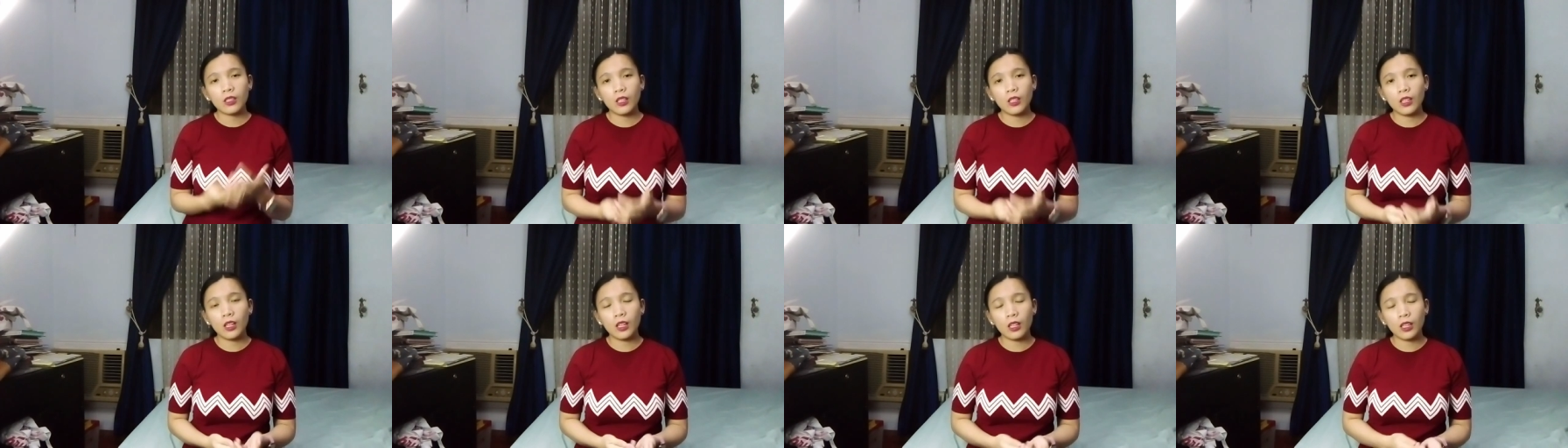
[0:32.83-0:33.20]

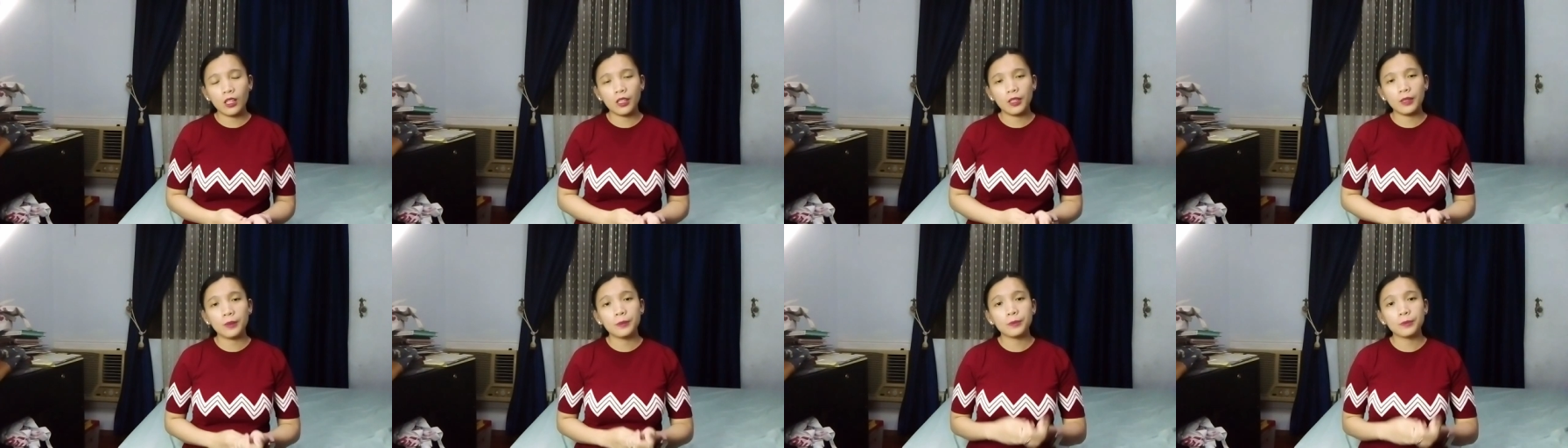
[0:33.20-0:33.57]

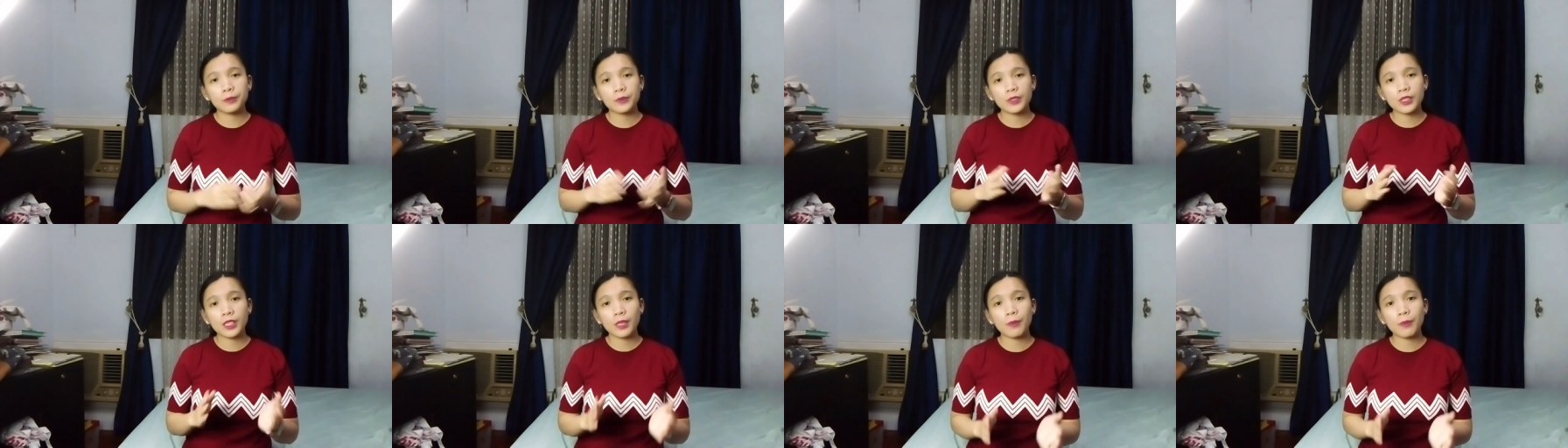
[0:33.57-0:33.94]
um,
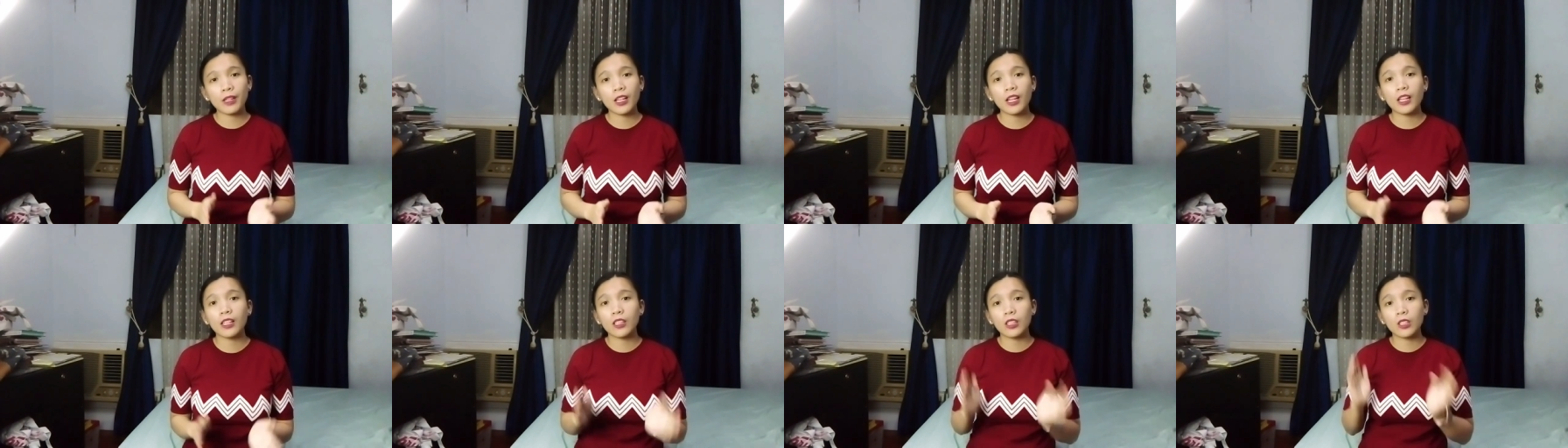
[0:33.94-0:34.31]
sa
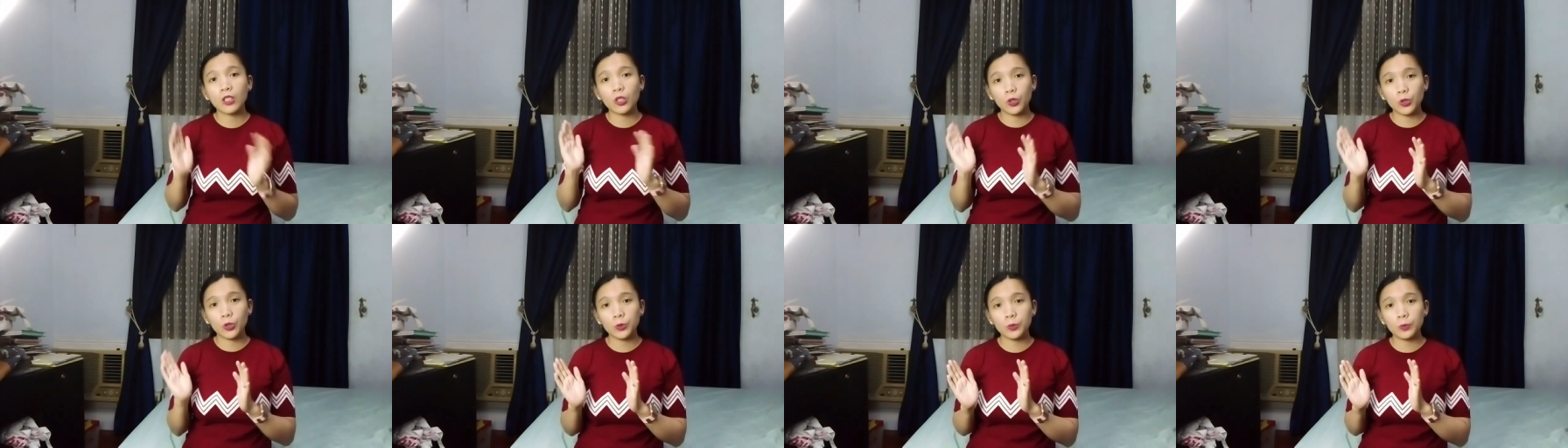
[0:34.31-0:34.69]
mga
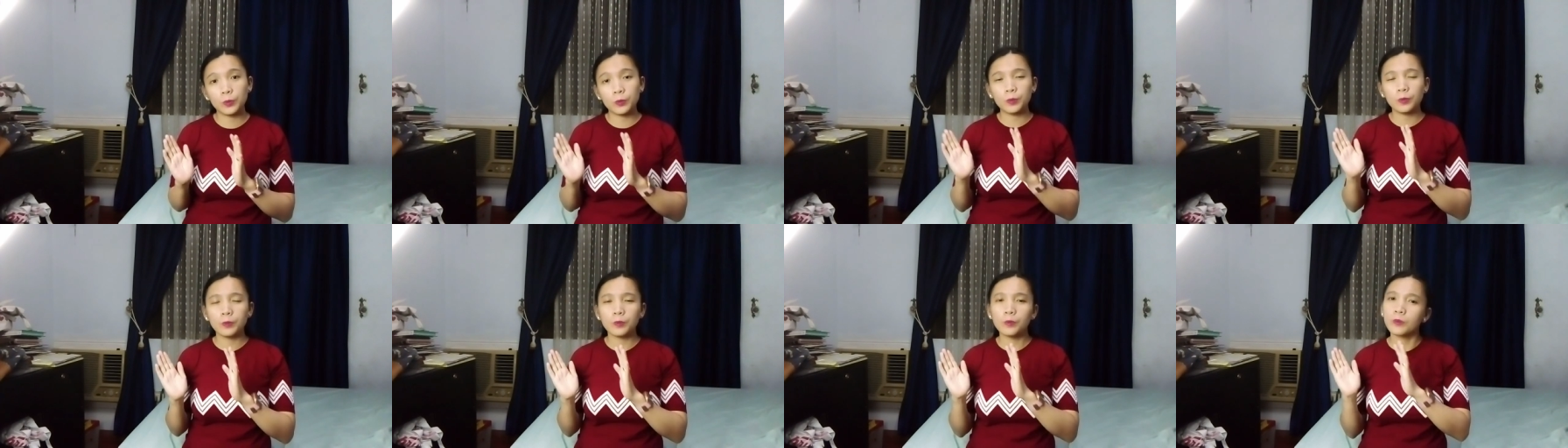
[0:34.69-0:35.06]
Globe,
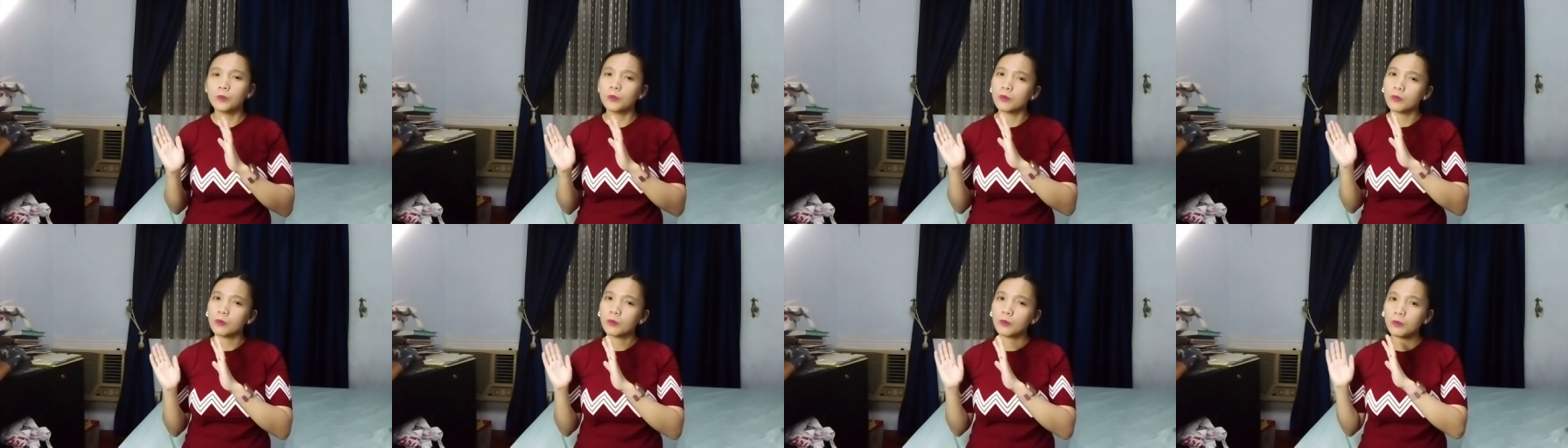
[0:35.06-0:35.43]

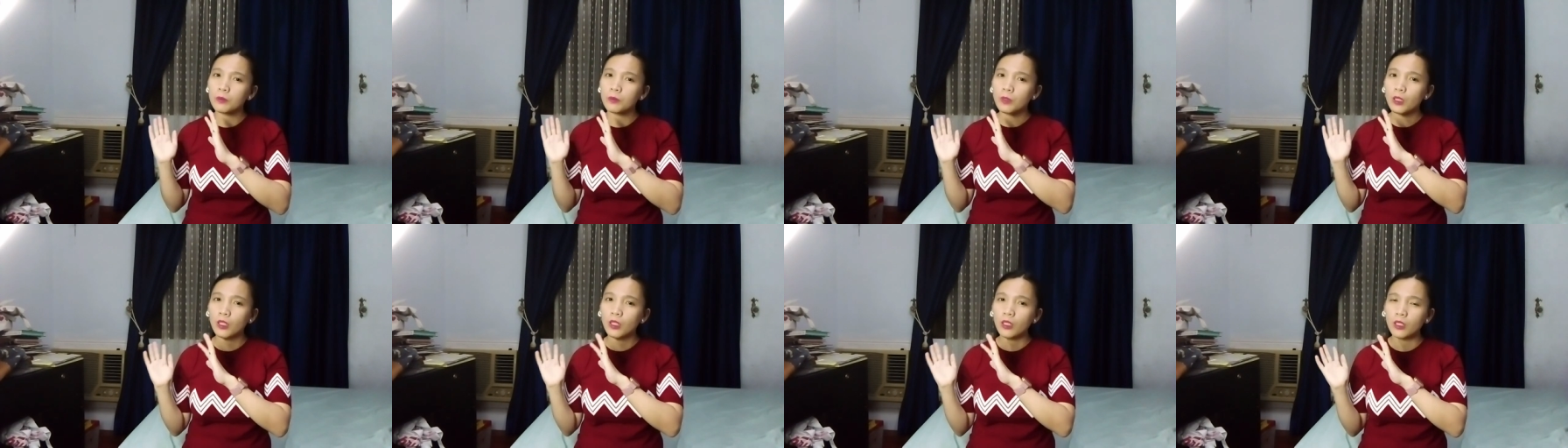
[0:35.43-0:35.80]

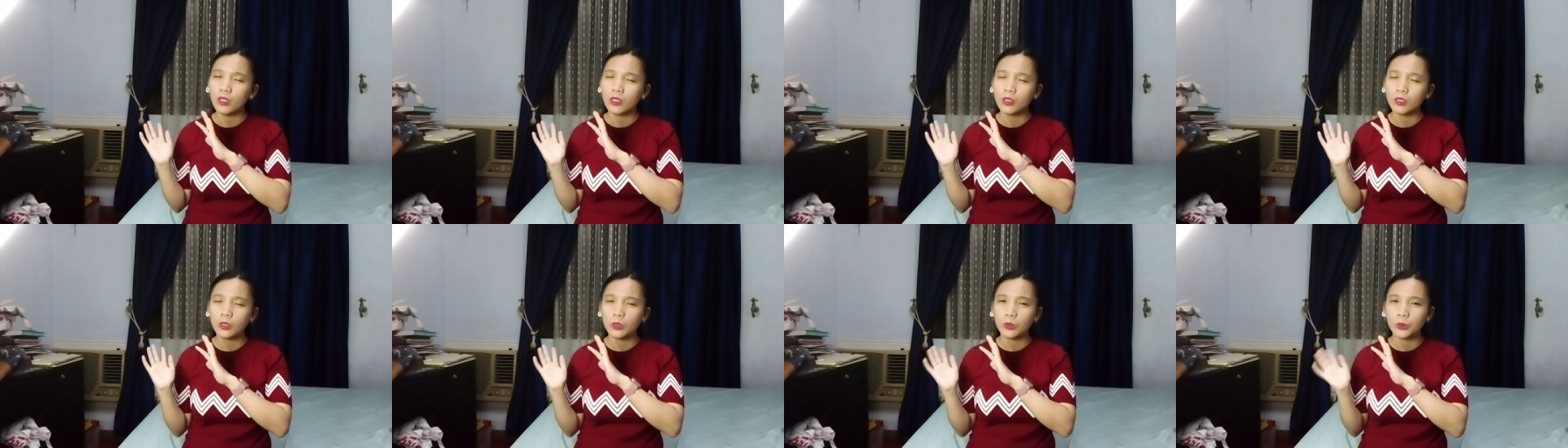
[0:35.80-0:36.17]

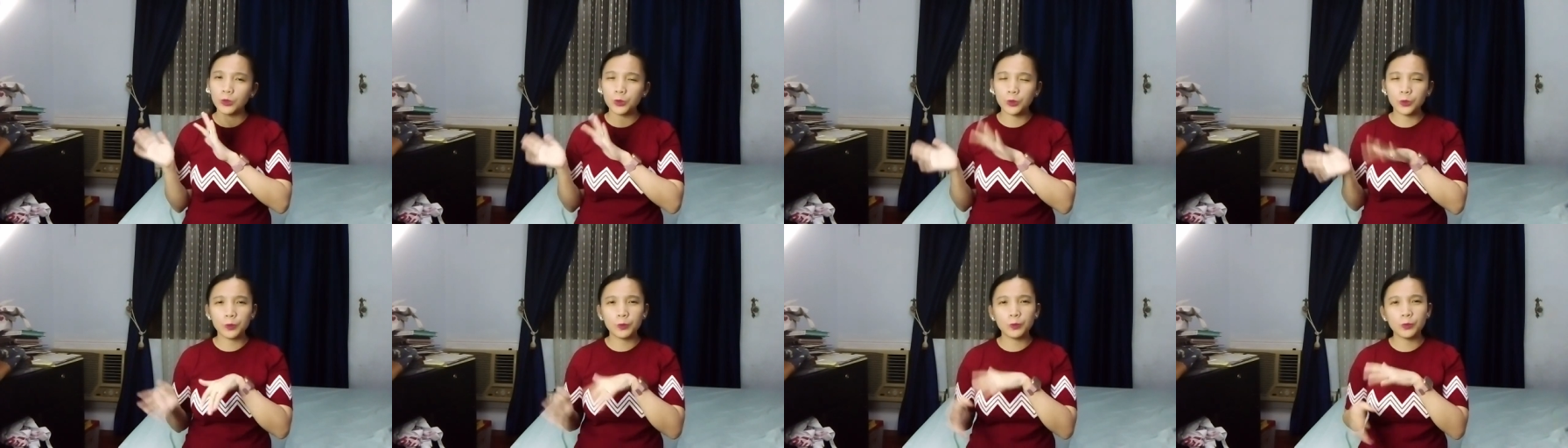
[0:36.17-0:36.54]
uh,
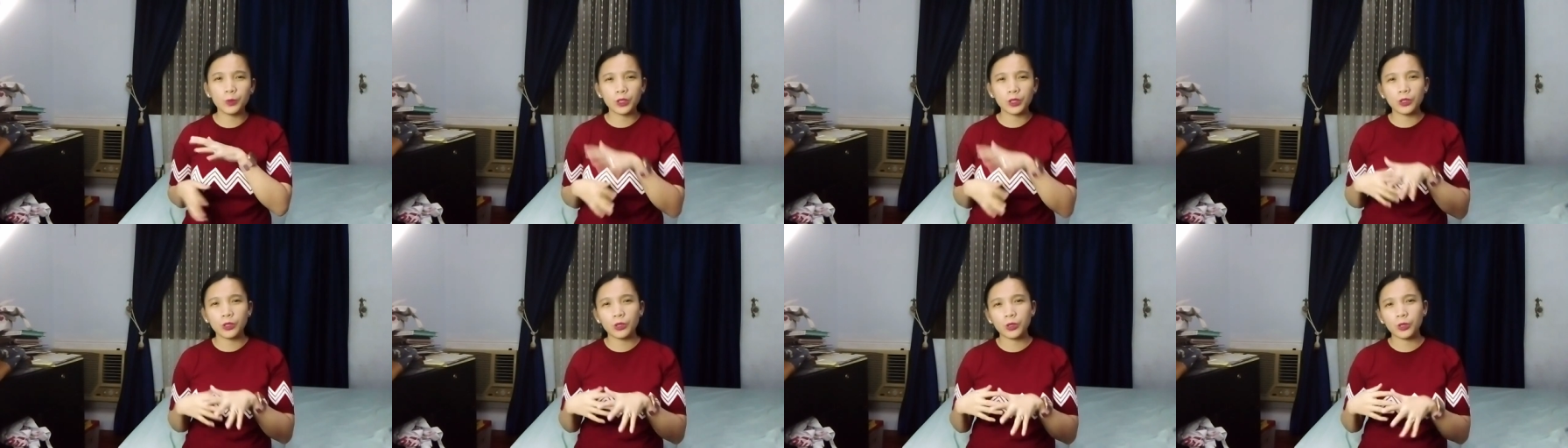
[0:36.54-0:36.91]
Globe,
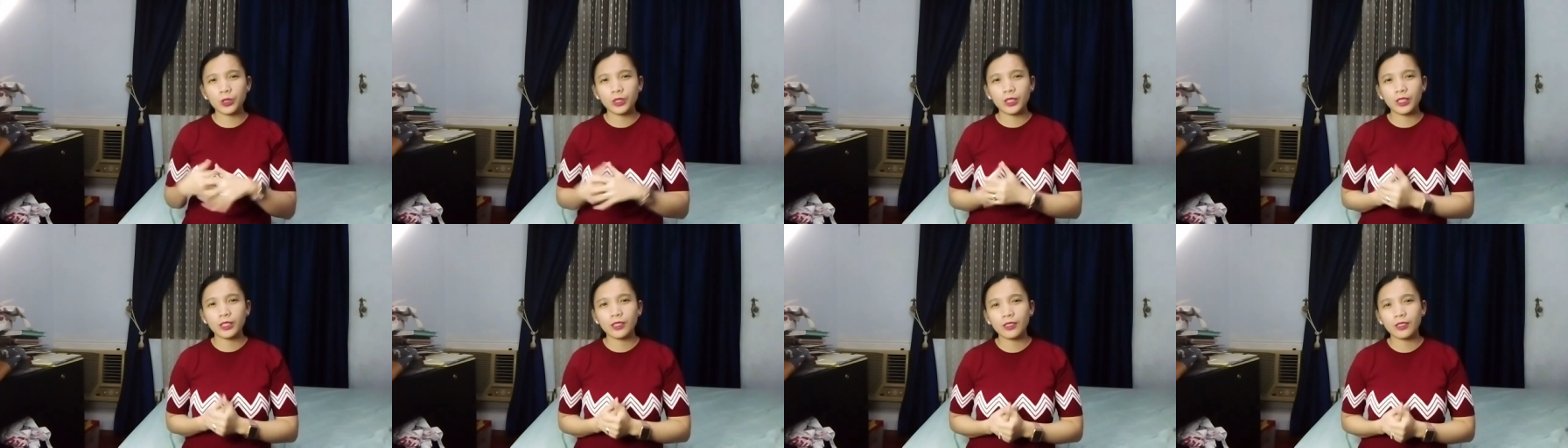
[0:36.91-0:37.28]
what do you call
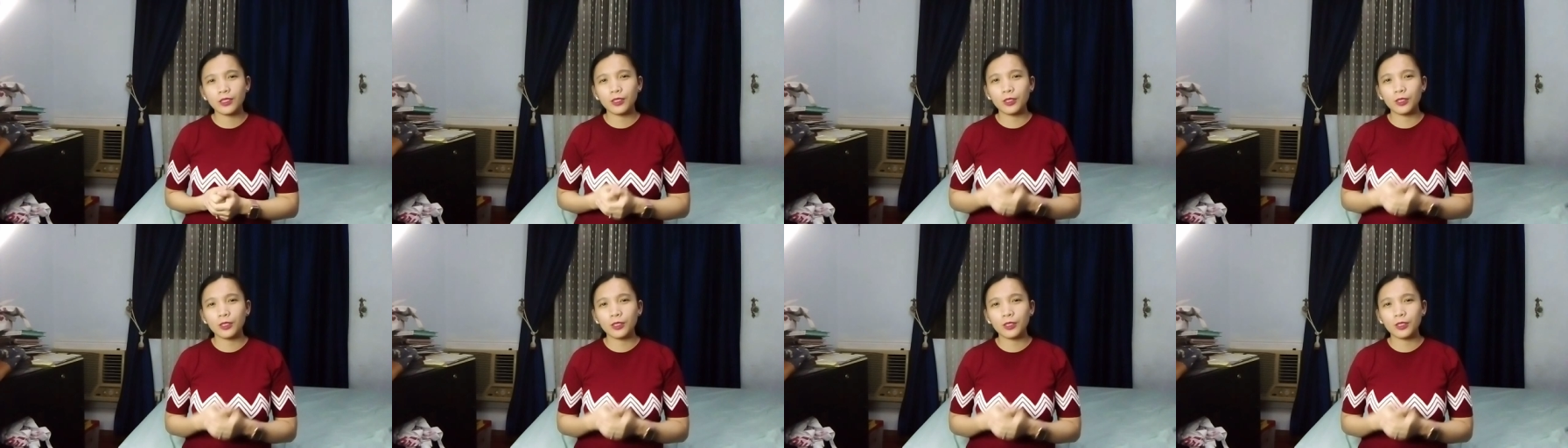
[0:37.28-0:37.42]
that?